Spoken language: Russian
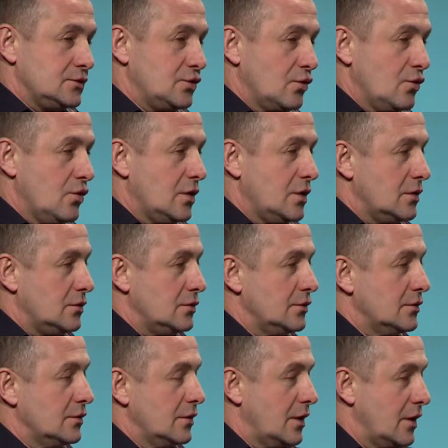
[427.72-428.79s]
друг,
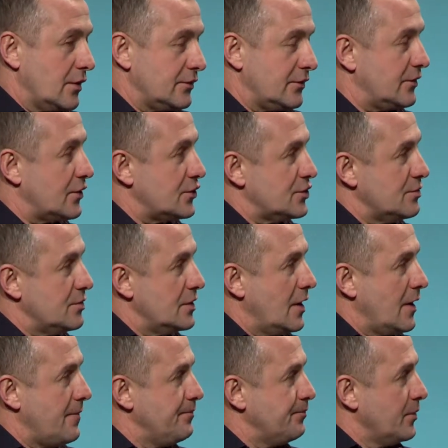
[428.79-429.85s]
он гораздо старше
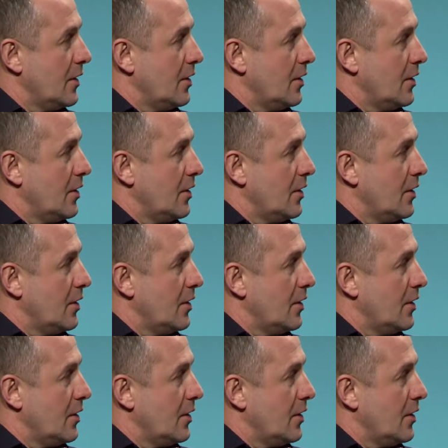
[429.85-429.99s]
меня,